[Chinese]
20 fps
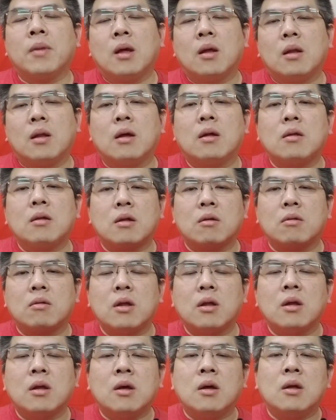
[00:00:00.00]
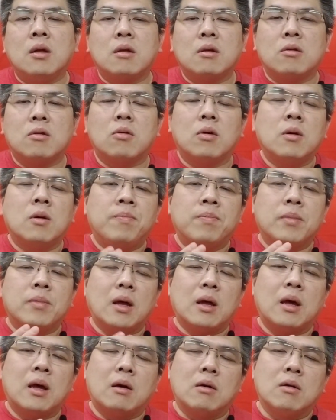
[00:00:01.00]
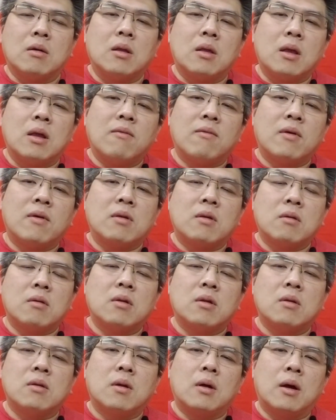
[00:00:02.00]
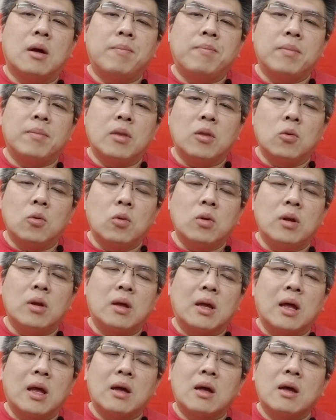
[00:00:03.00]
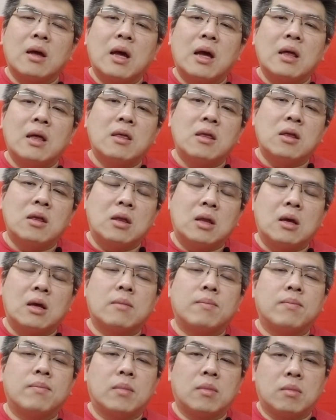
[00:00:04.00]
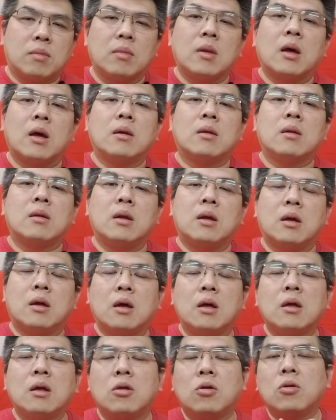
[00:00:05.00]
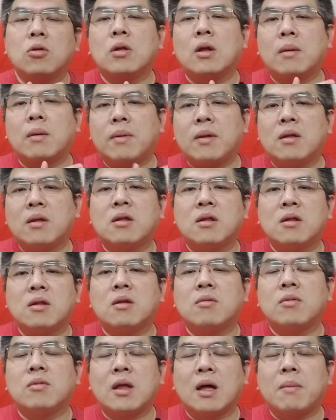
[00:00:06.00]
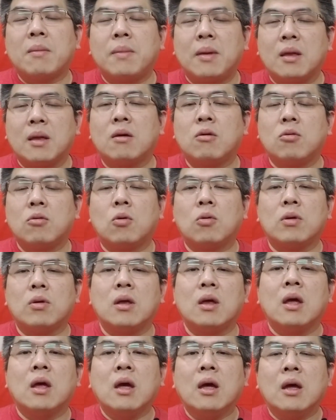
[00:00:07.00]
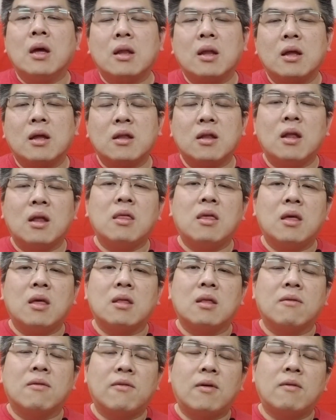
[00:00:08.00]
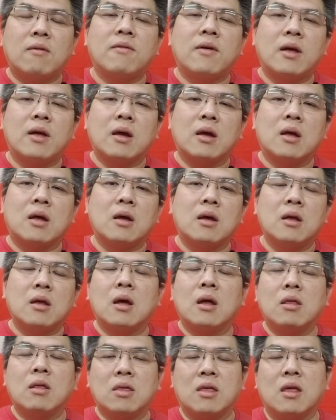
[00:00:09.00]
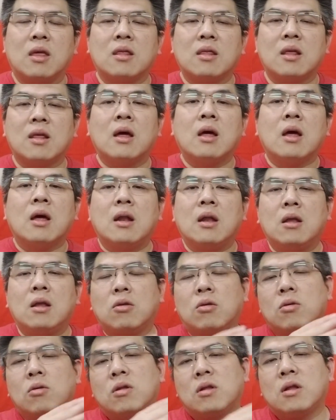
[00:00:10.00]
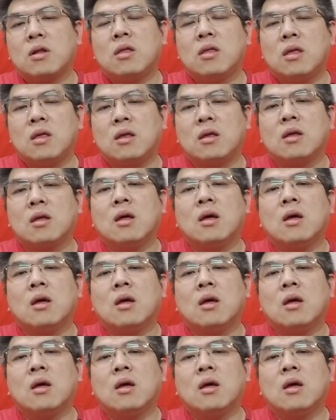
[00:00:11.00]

那首先就说它好的地方就是啊，如果你刚刚开始的，那、啊、你可以去那边试，因为它比较容易。那申请的方法也可以很简单，你去申请，